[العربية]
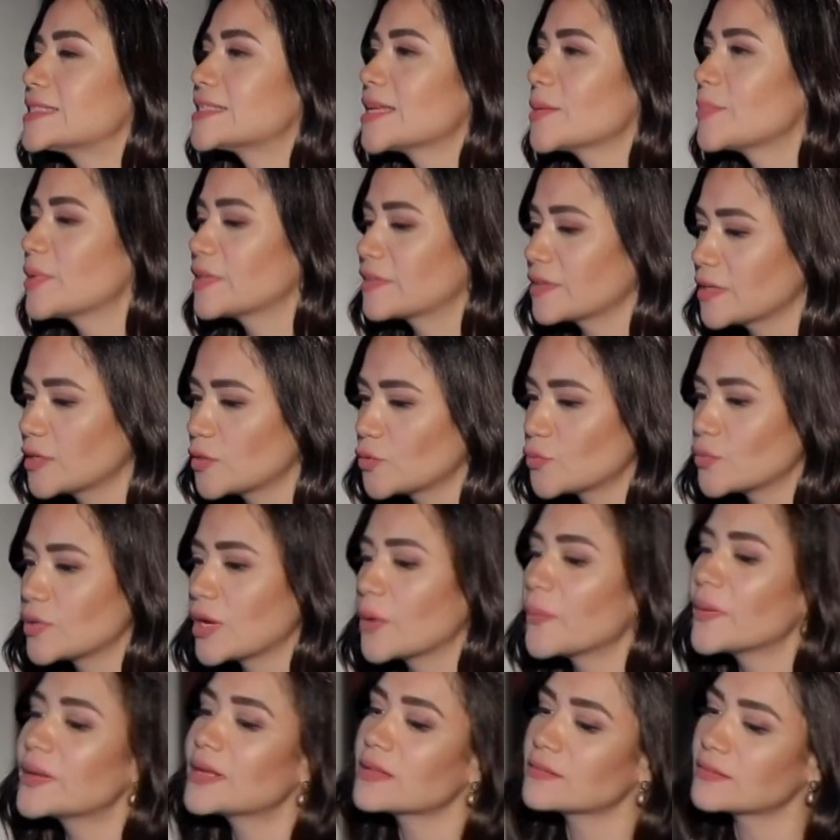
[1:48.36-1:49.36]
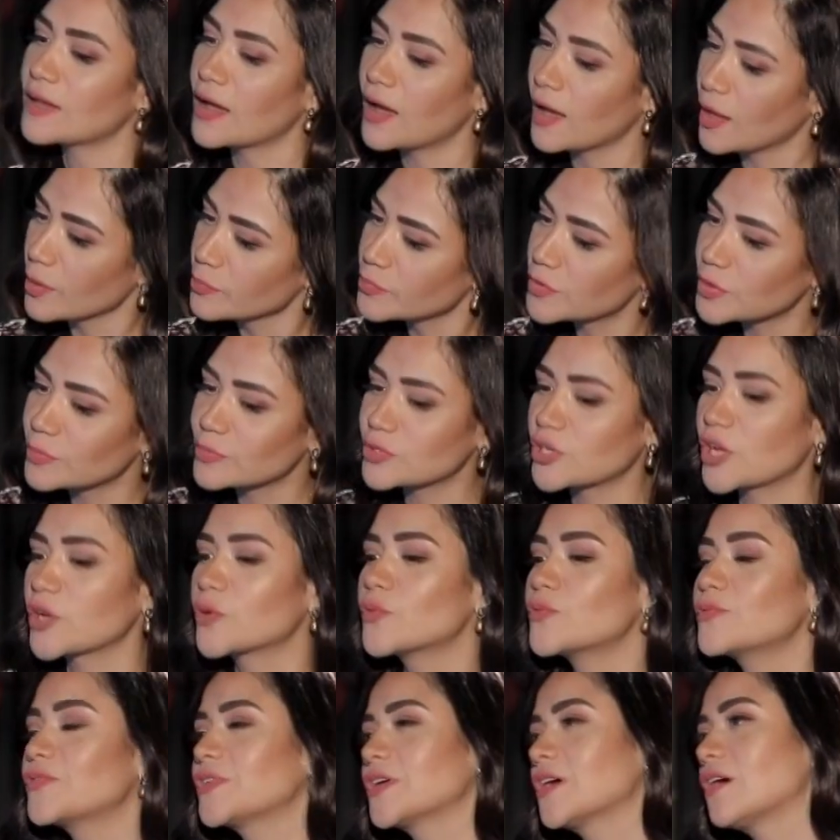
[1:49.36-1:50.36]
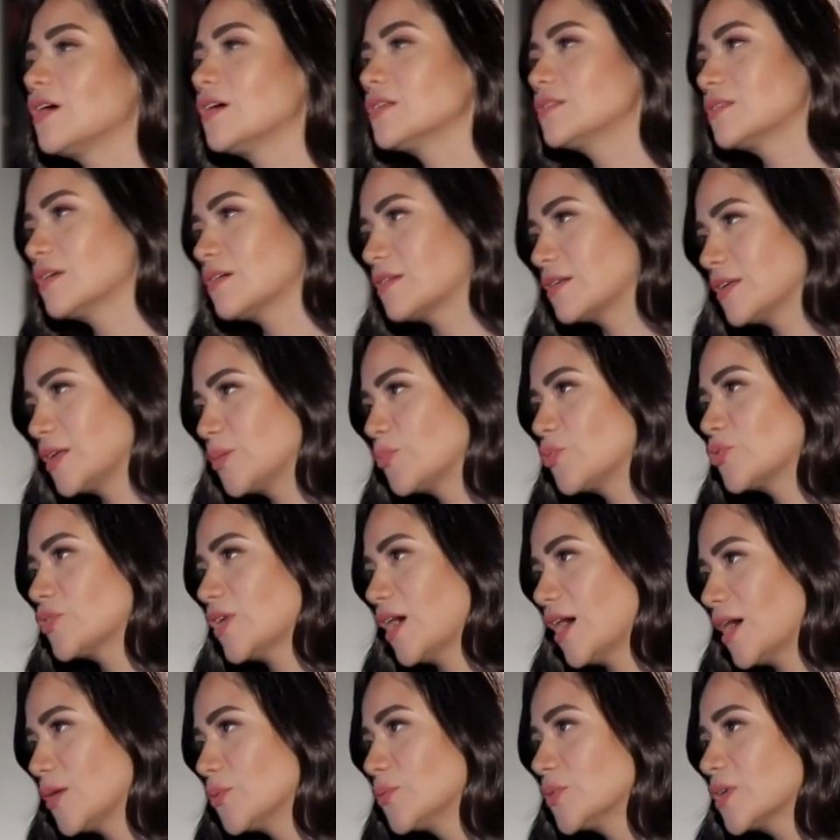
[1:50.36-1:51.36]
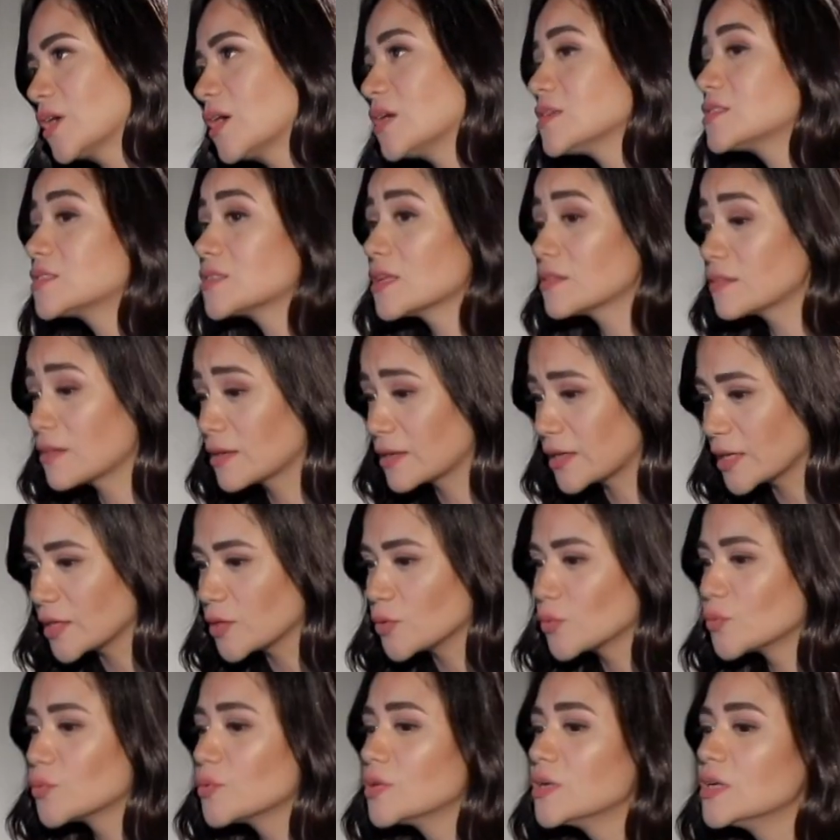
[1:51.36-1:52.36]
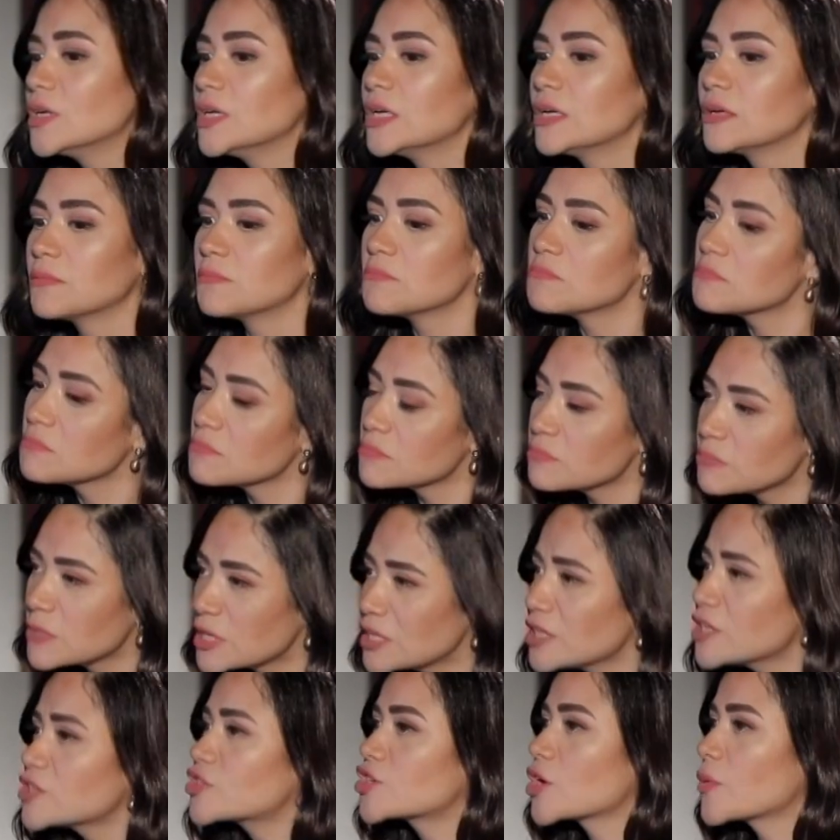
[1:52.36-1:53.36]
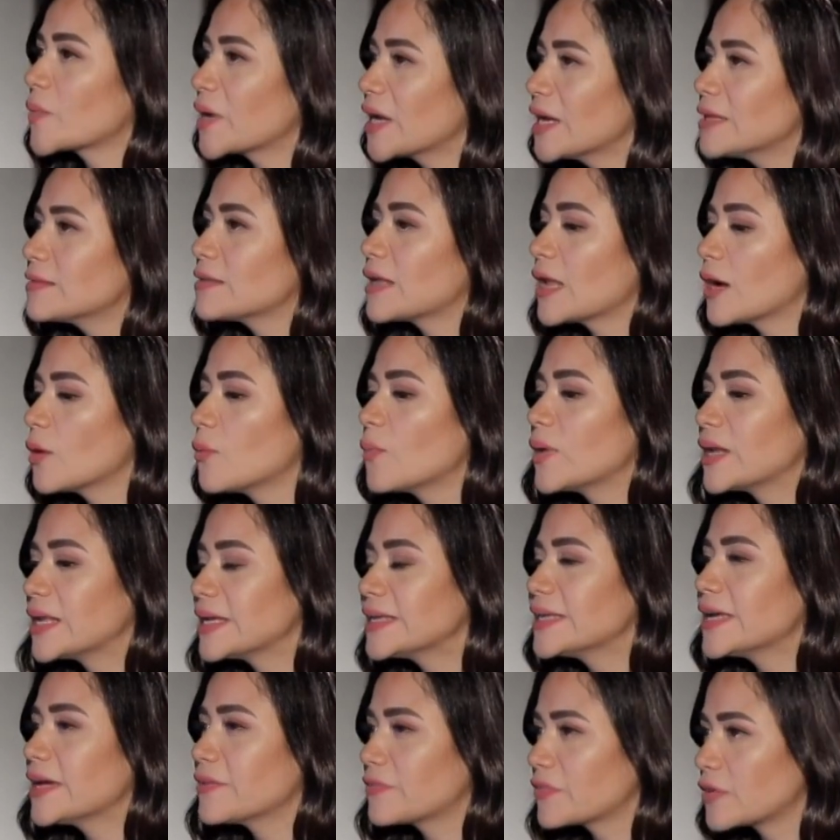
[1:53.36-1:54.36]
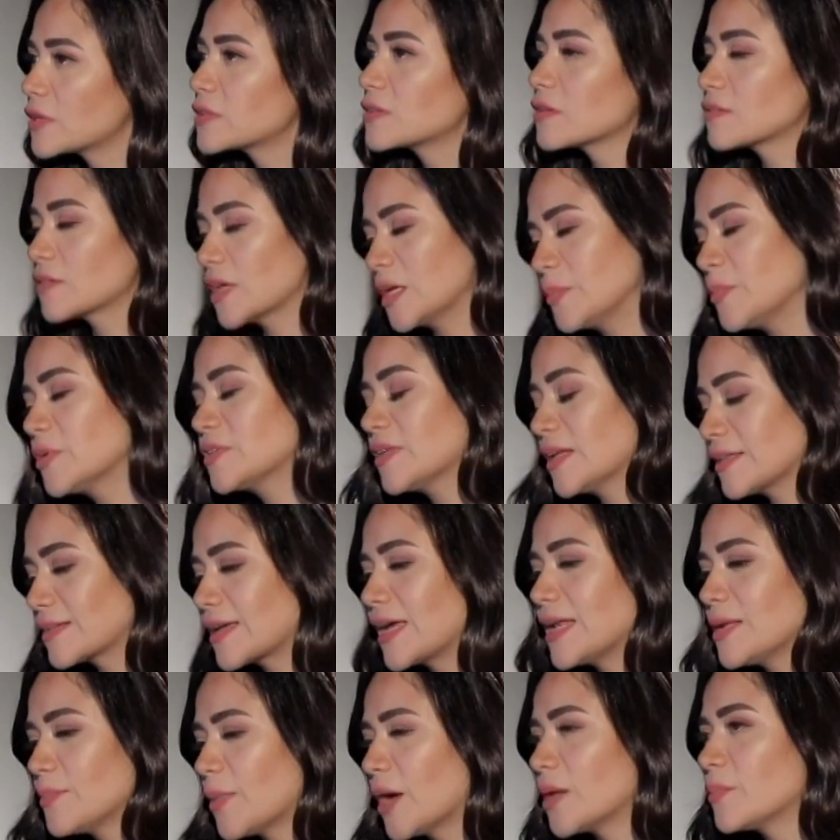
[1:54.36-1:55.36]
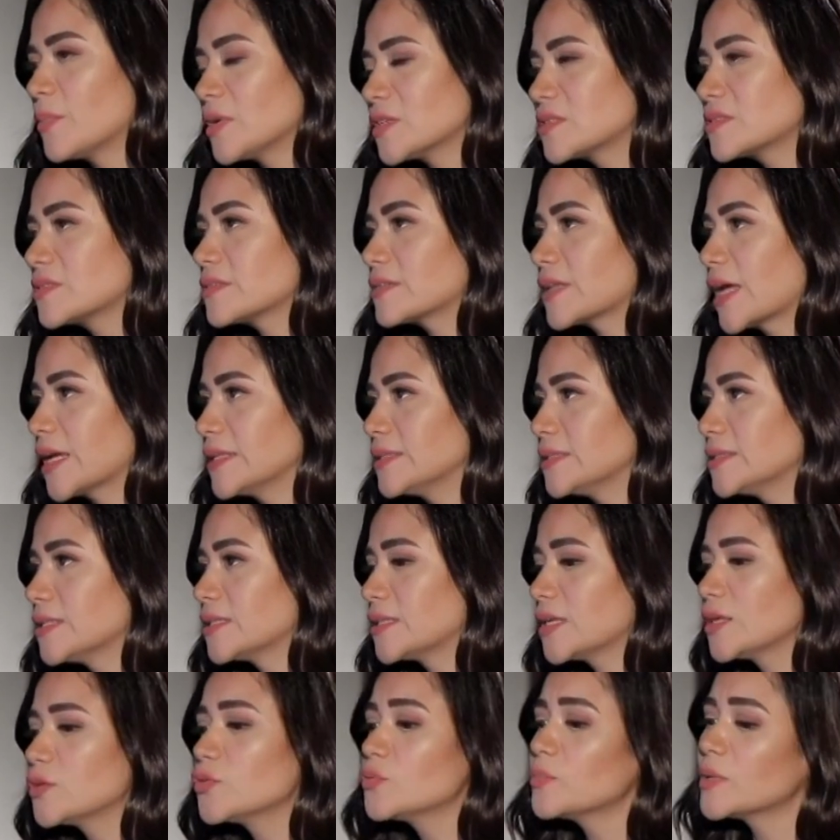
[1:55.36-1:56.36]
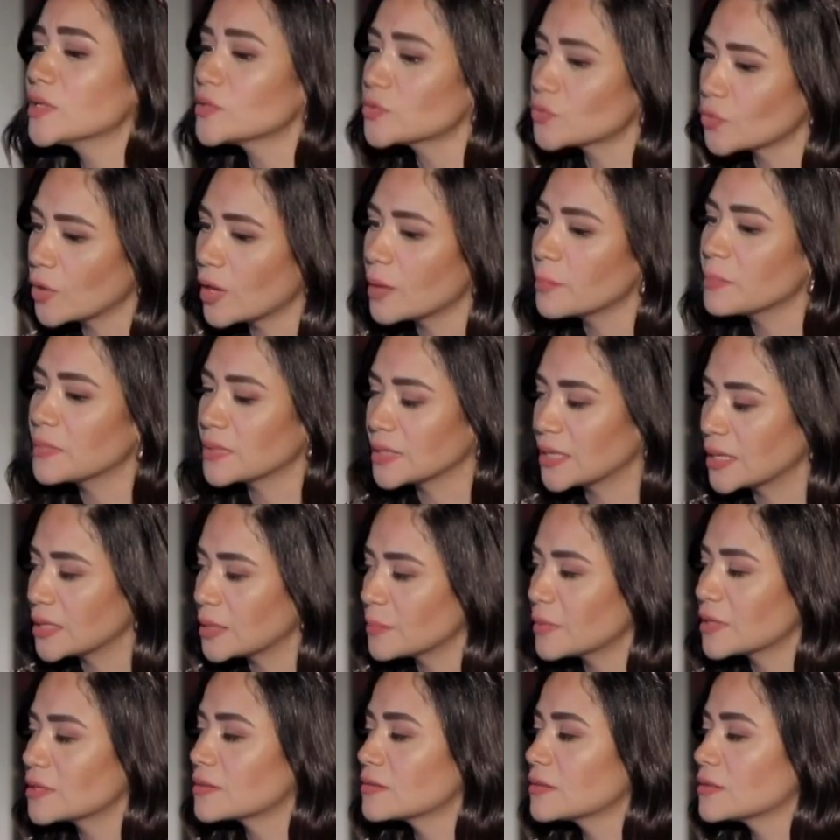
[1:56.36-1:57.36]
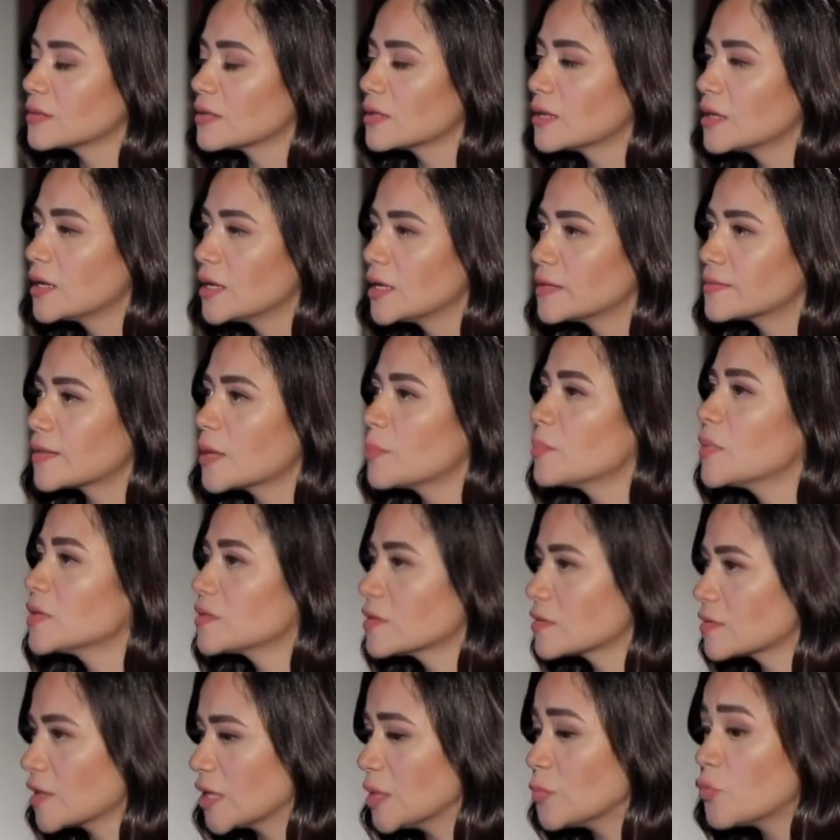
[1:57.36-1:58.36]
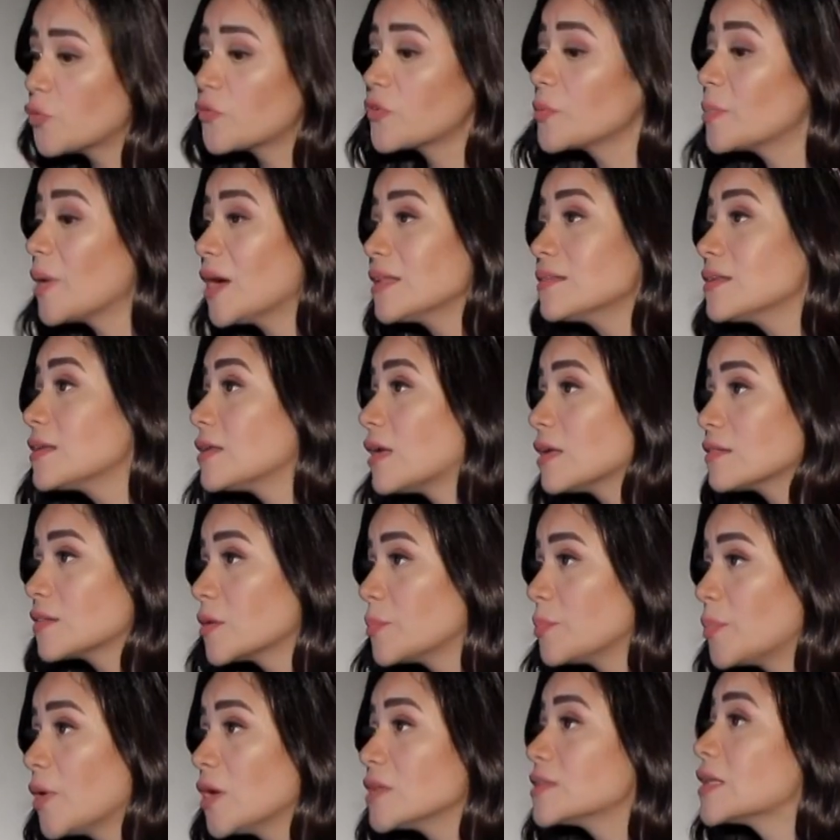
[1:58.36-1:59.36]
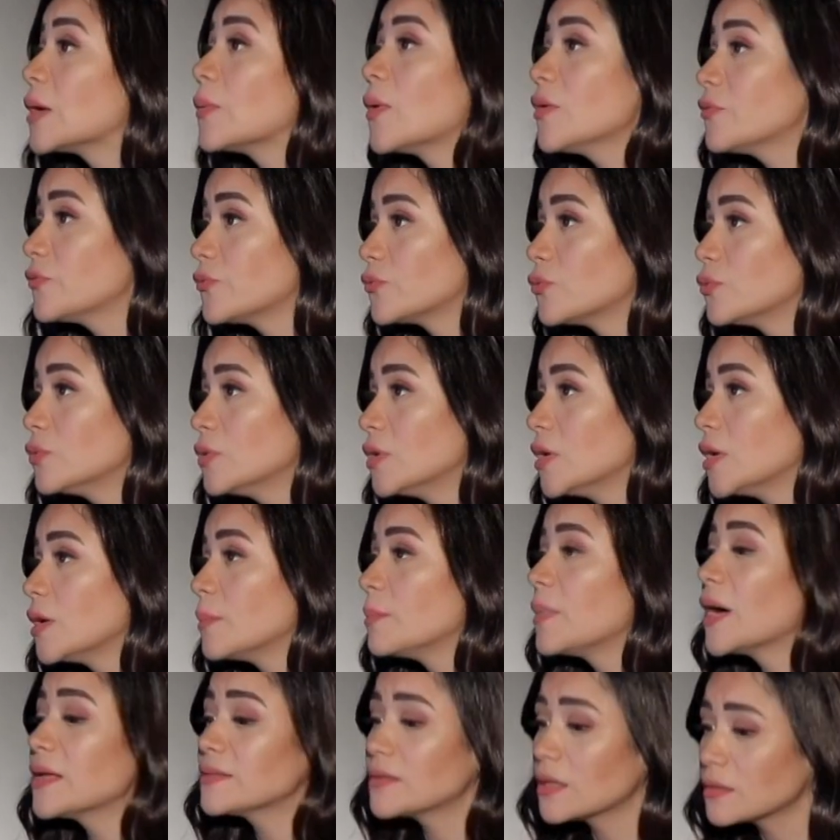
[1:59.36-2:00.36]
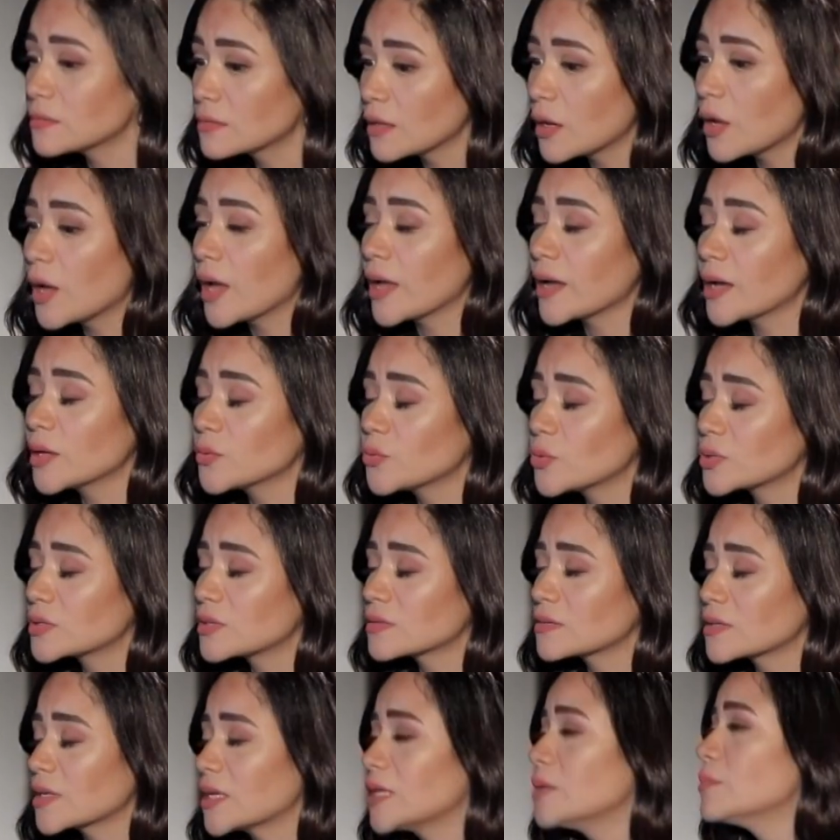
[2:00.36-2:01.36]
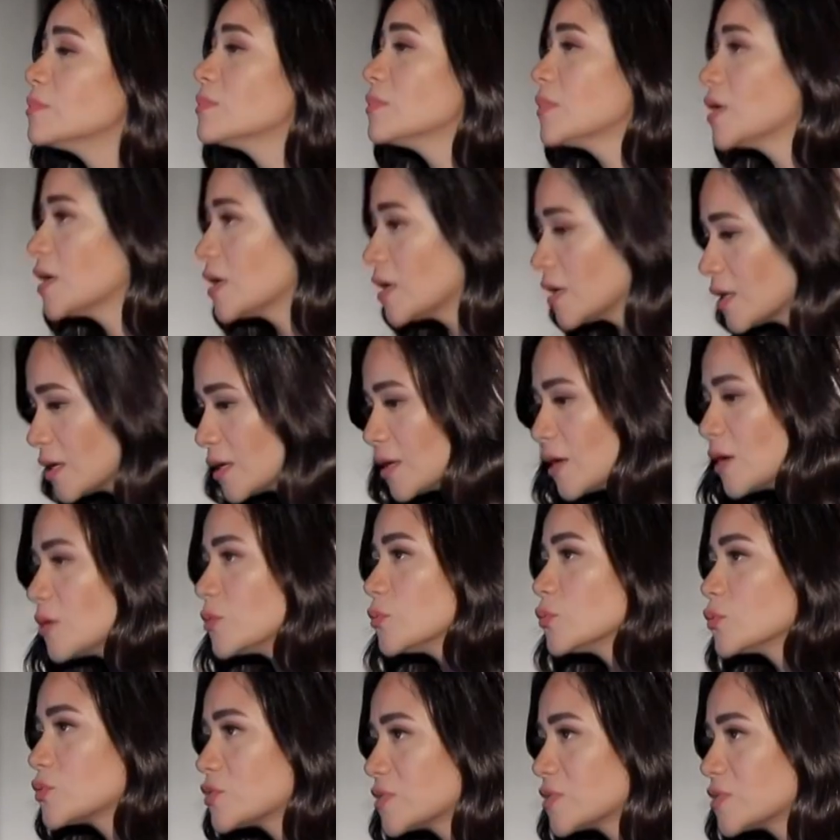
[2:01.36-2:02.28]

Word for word: ثبت انه لو انا طعمت مش هيكون في خطر للمتحول خاصة انه من الشواهد الاوليه في التطعيمات هتكلم عن مصر تحديدا انه من يعني من تم تطعيمه في بعض الاطباء توفوا بعد ان اخذوا التطعيم آه،